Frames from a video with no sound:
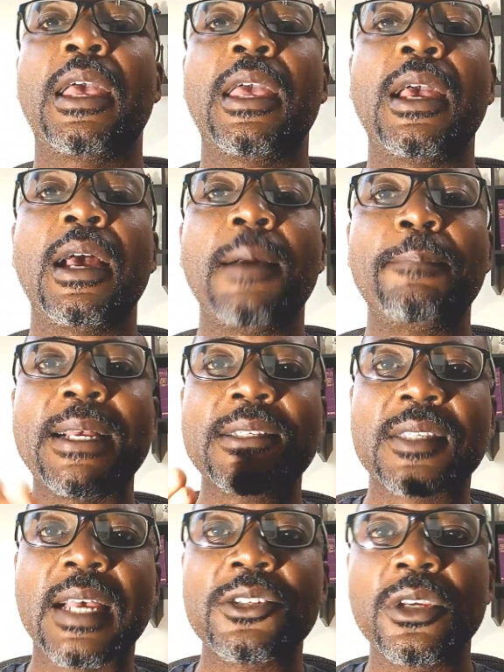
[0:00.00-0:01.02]
é a
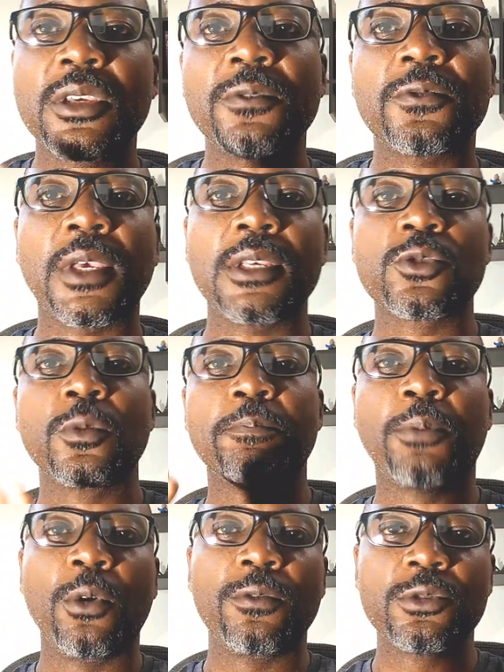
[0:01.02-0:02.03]
passagem que fez o
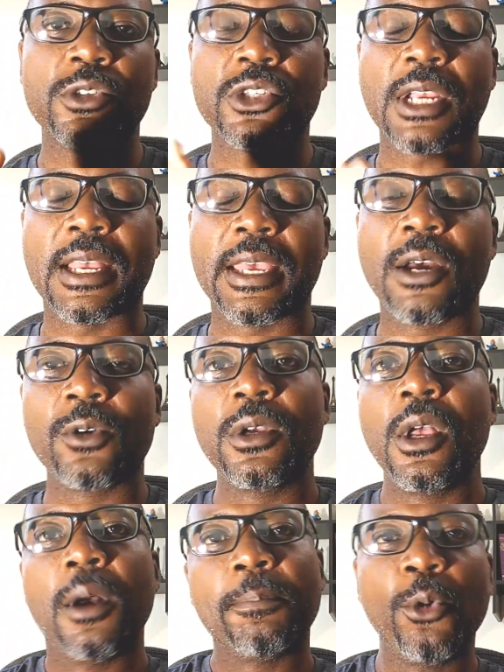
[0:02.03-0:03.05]
povo de
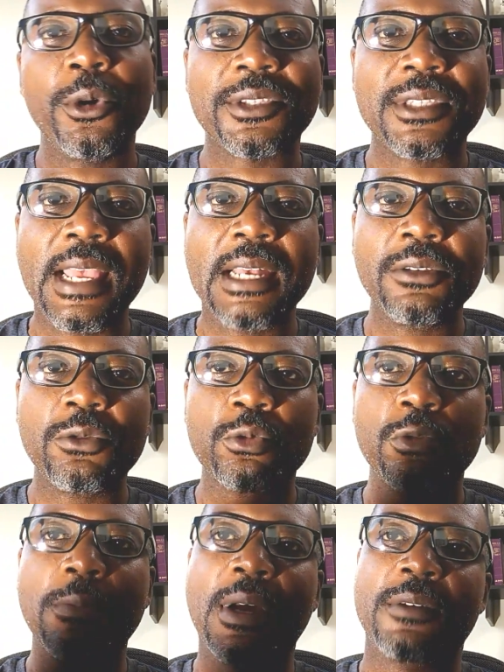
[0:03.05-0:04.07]
Israel por
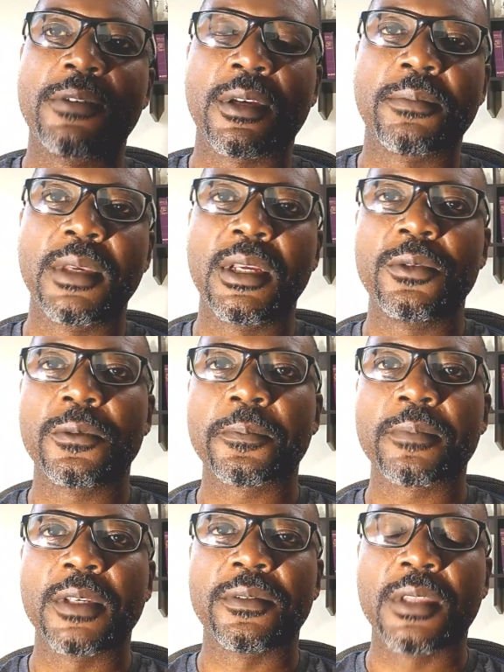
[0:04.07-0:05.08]
dentro do Mar Vermelho.
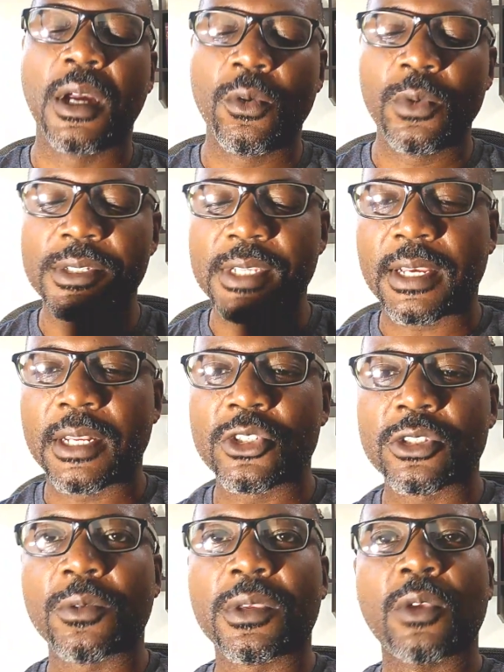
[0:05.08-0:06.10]
Então, eles
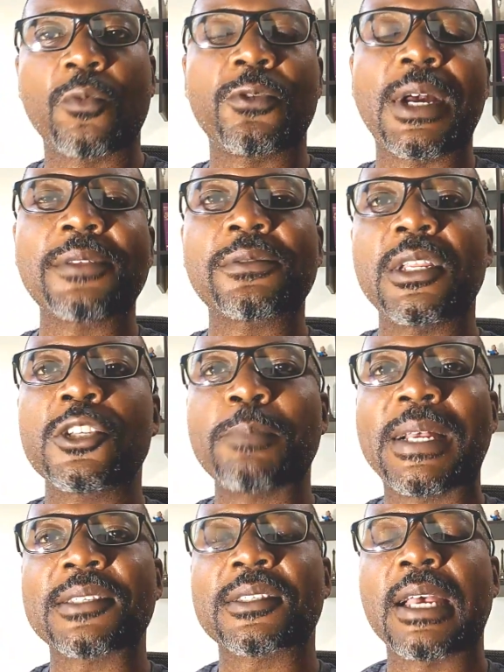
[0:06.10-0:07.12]
acreditam que o fato deles
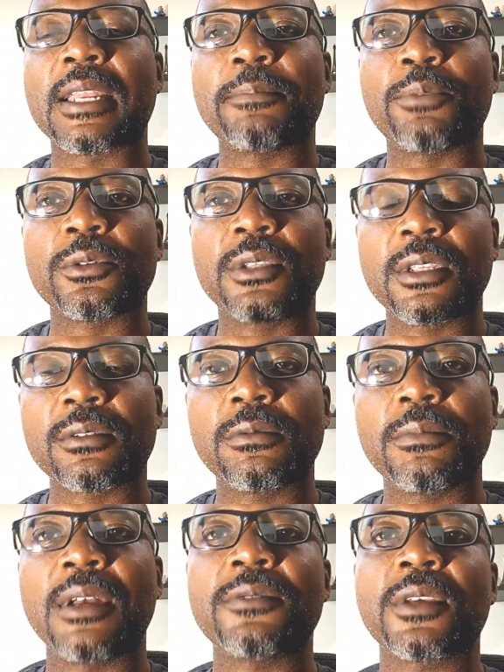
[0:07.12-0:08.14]
passarem por dentro
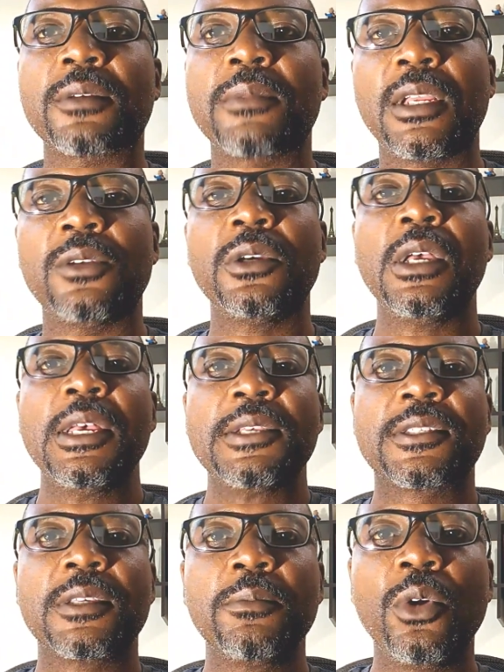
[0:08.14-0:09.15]
do Mar Vermelho
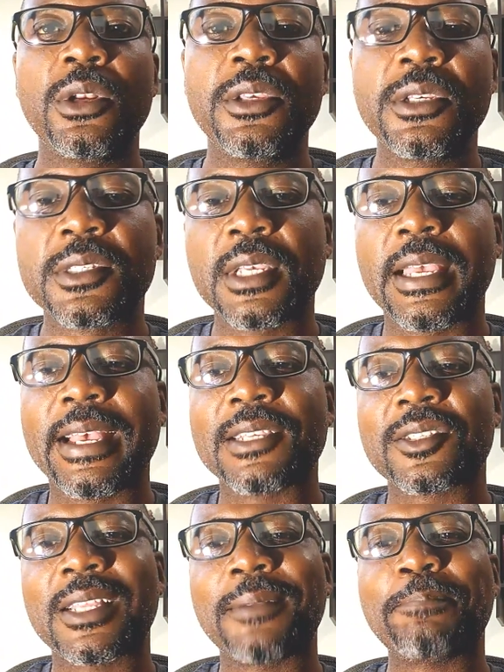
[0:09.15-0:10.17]
simboliza
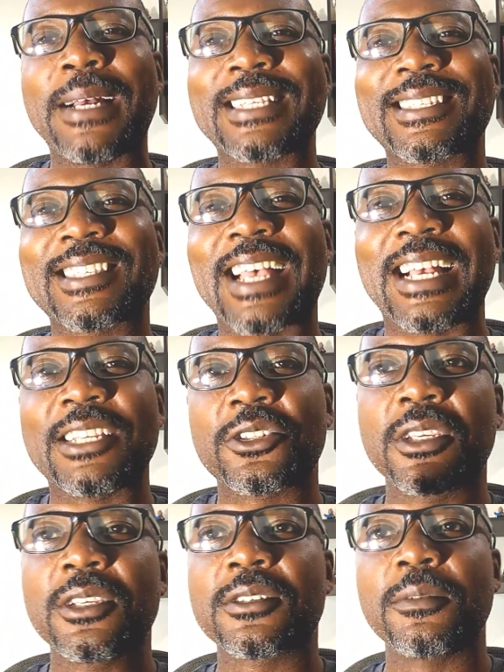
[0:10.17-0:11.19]
esta
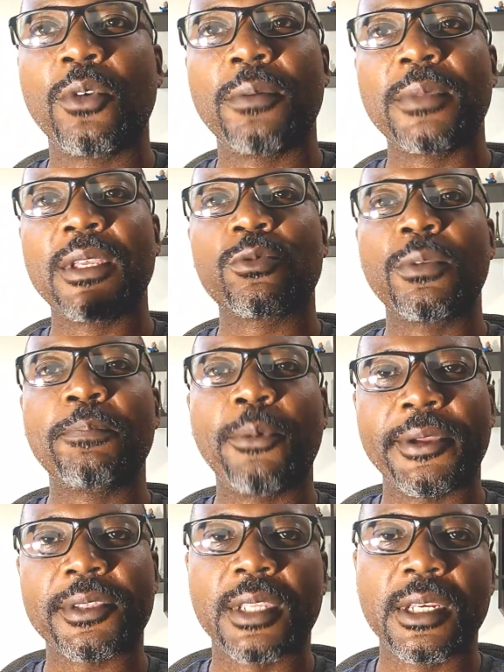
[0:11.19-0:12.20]
passagem, esse momento
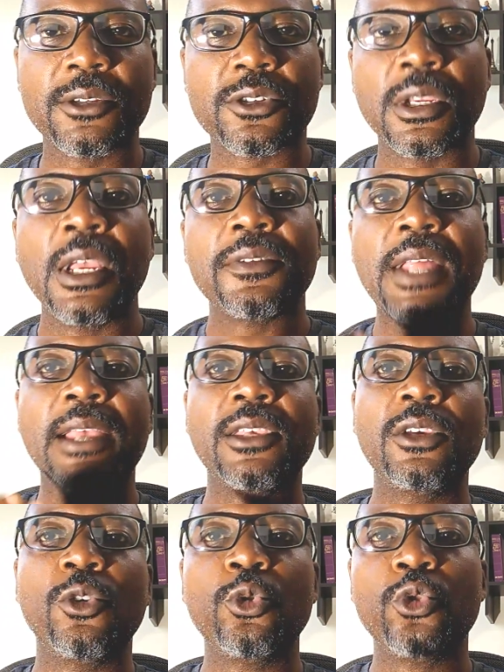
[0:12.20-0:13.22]
importante,
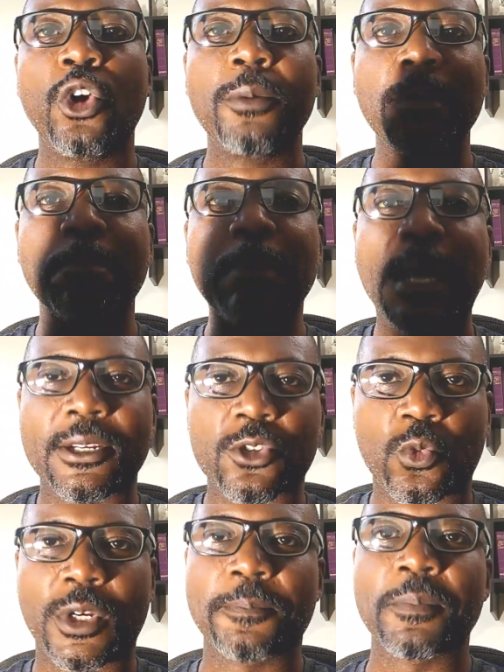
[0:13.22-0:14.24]
daí o nome
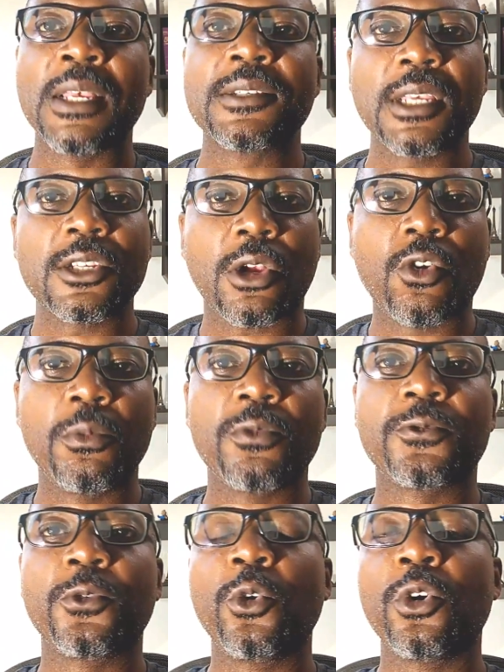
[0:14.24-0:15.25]
Páscoa. Seja
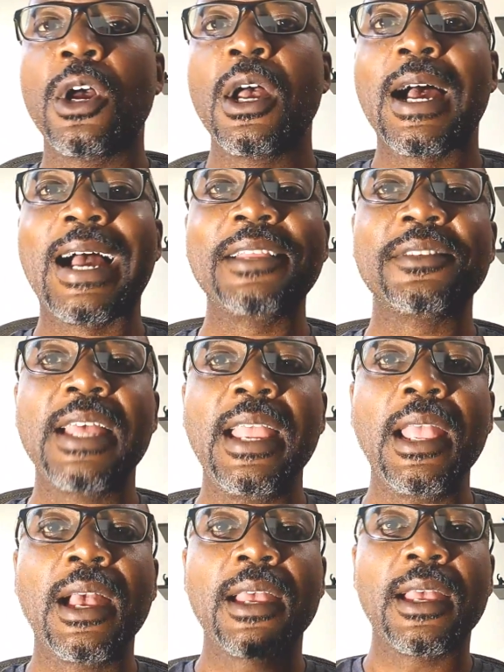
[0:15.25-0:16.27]
como for, a
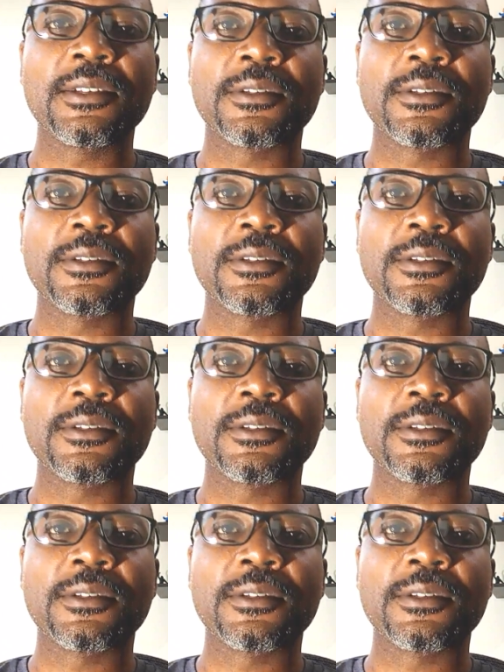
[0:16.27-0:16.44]
ideia